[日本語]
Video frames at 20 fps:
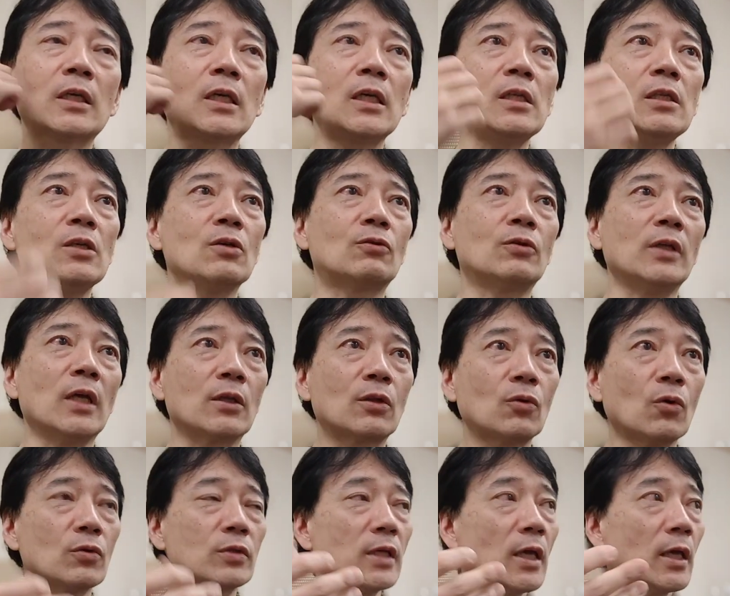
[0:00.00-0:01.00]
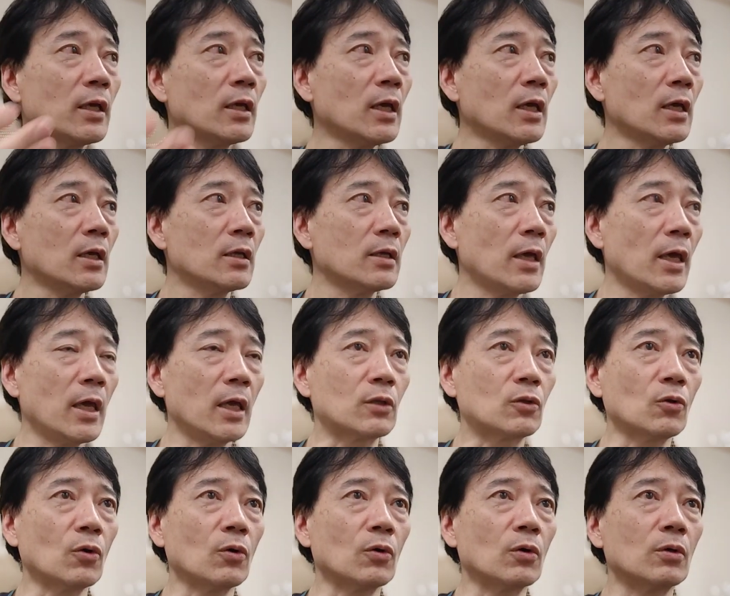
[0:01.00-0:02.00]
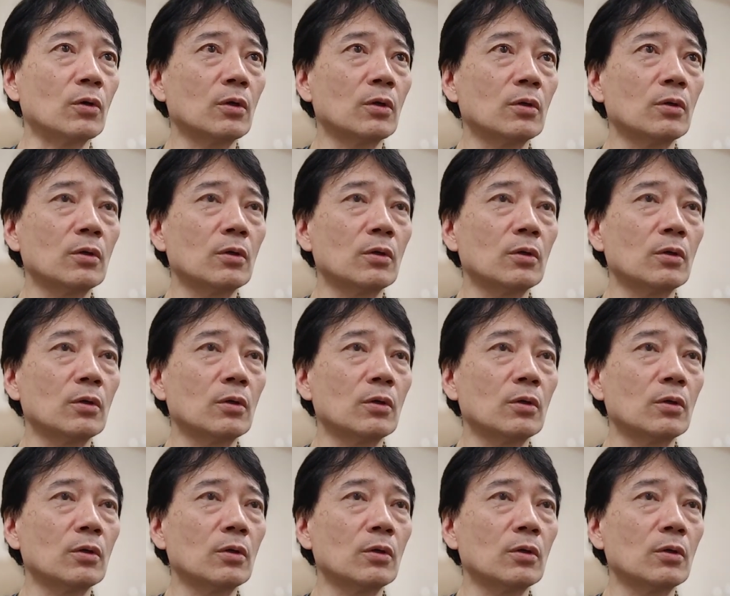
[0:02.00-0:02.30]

筋肉で当然、えーと、